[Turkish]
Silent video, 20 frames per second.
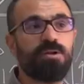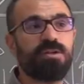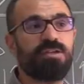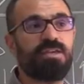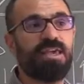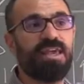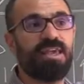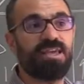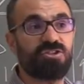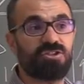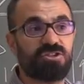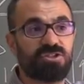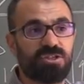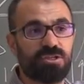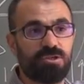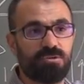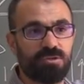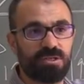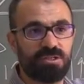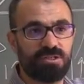2 H
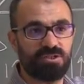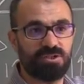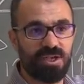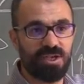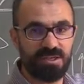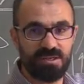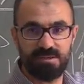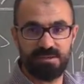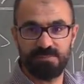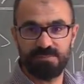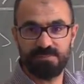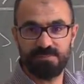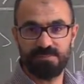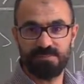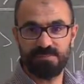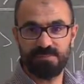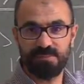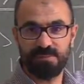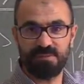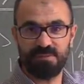çizgiyi üretecek.
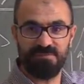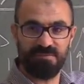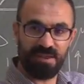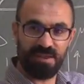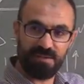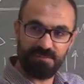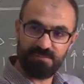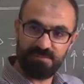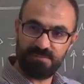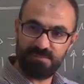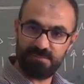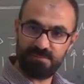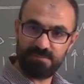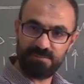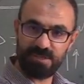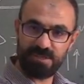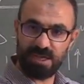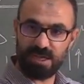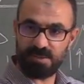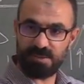Ve
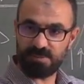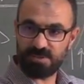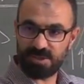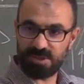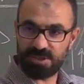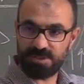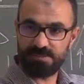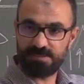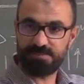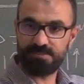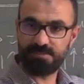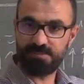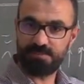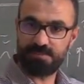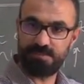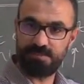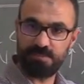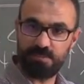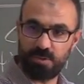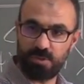şey yapacak.
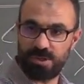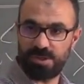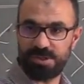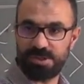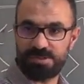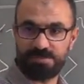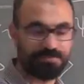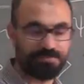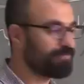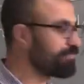Bu kadar.